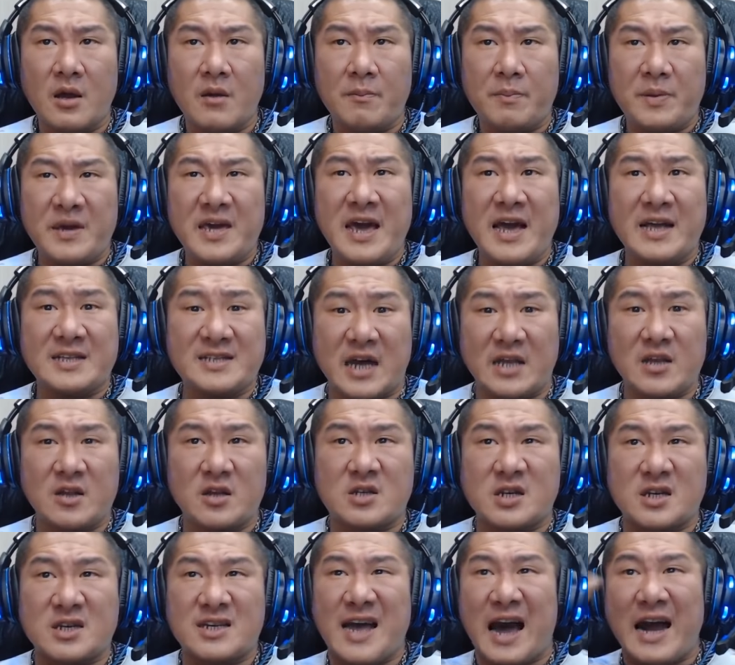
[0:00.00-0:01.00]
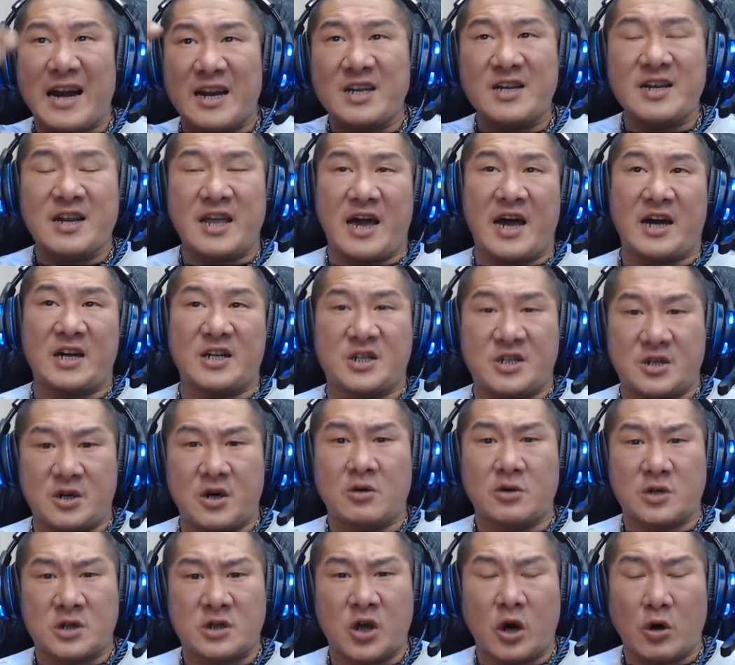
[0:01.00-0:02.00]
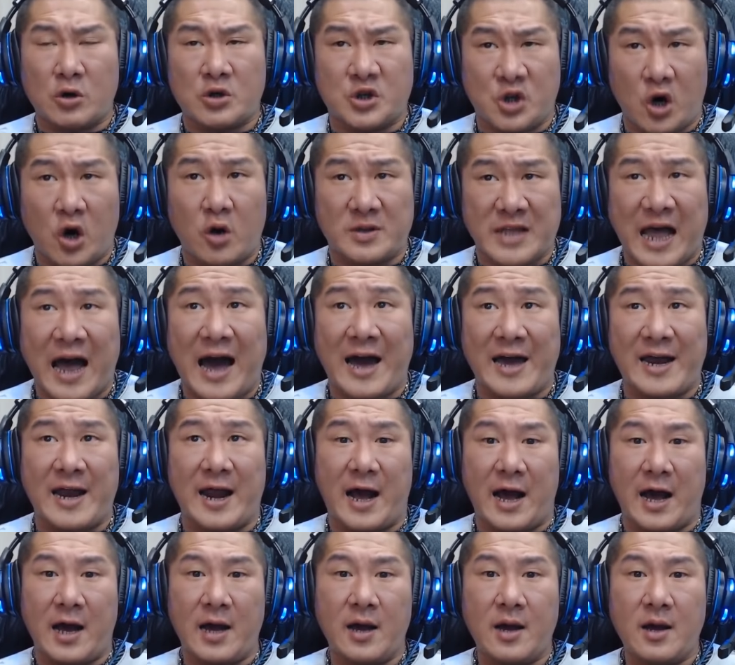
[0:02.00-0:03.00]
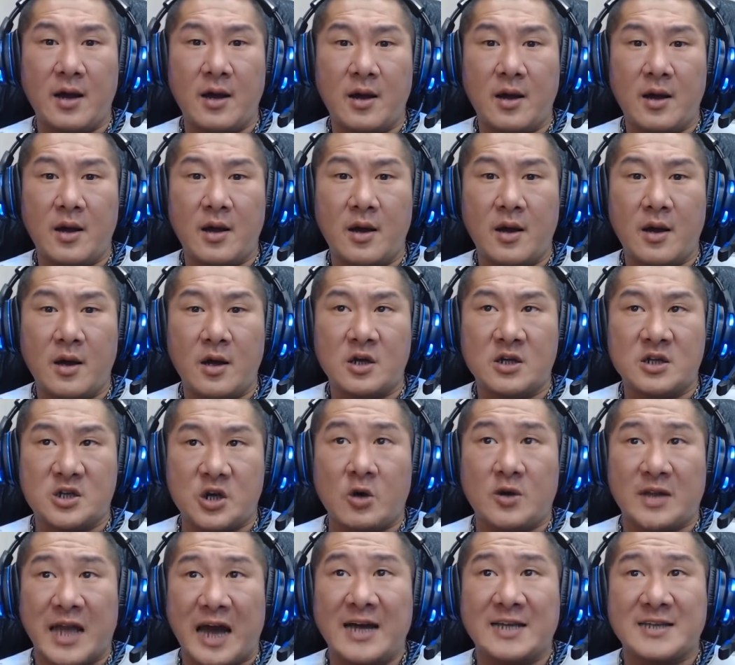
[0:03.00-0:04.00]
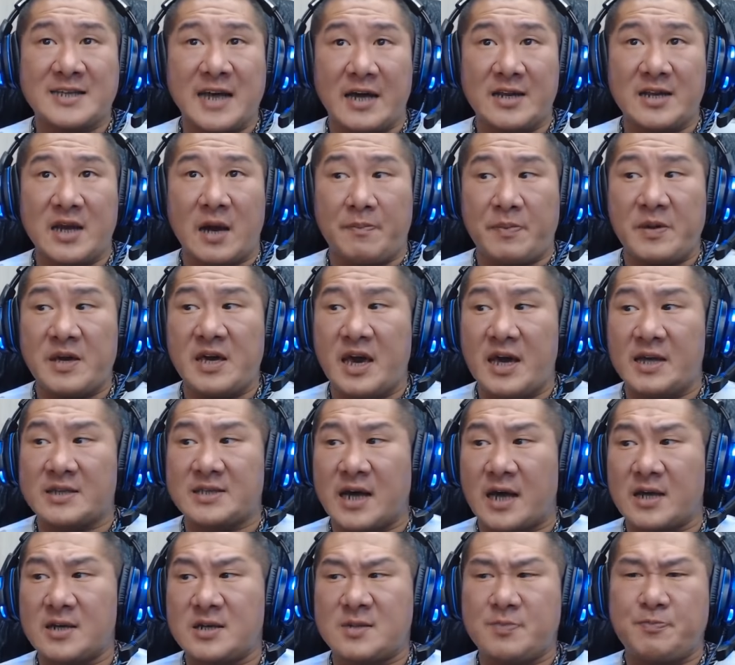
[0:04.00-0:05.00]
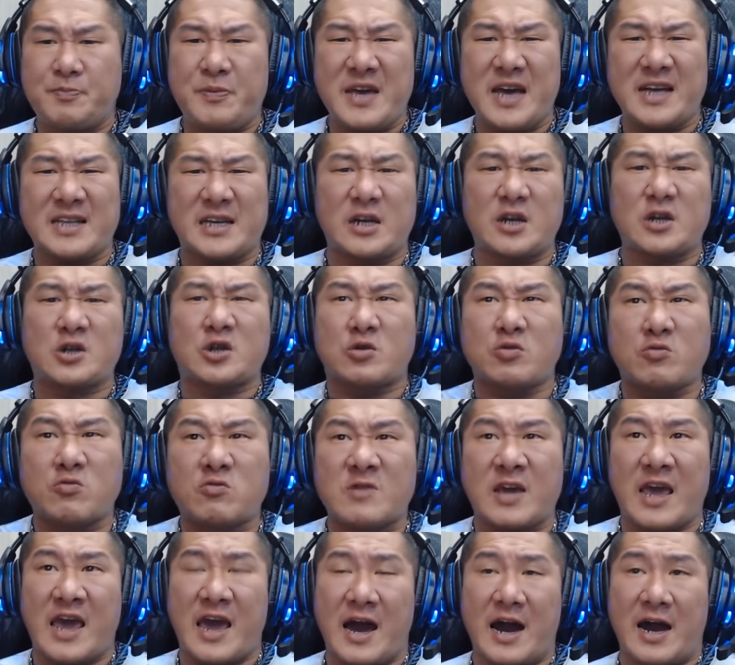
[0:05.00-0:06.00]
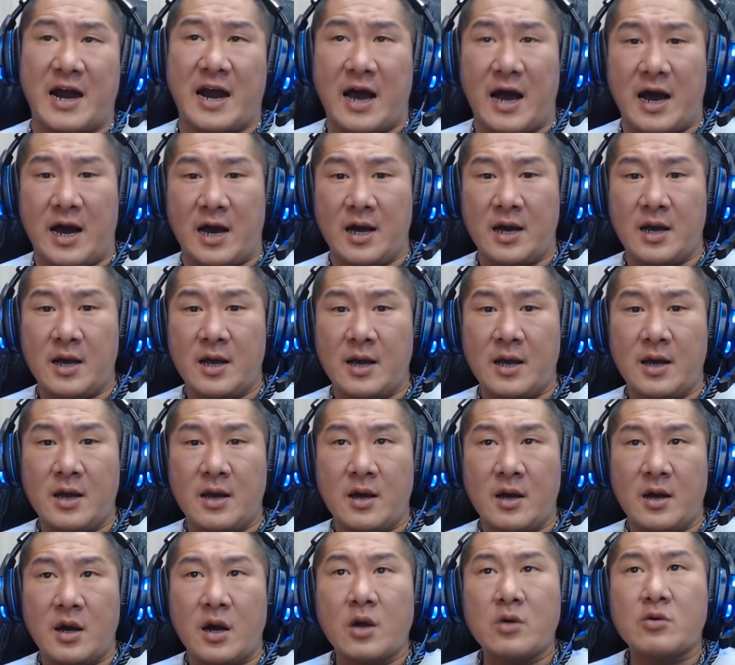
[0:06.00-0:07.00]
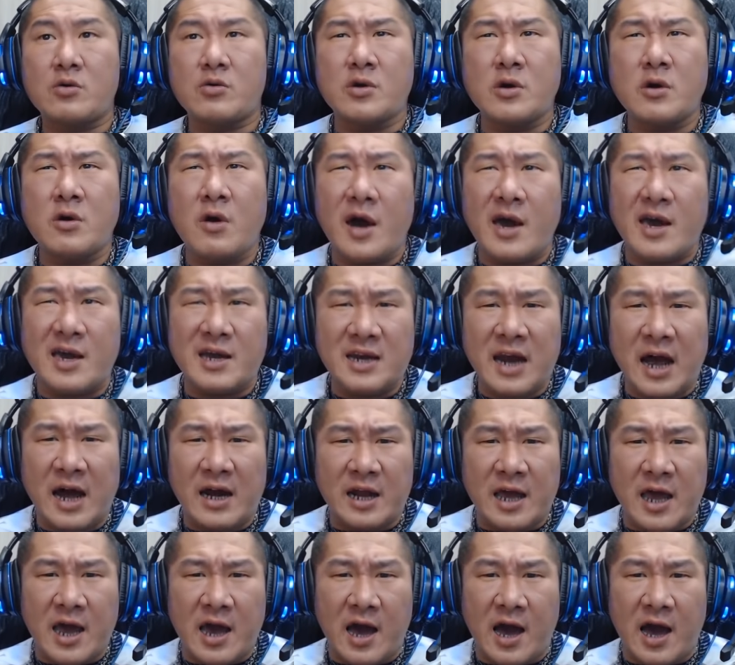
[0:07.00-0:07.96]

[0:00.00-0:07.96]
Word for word: 毕业展就是恁娘的烧烧烧台啦，烧台展啦，毕业展，毕业展就输赢啦，拢规划因啊尔，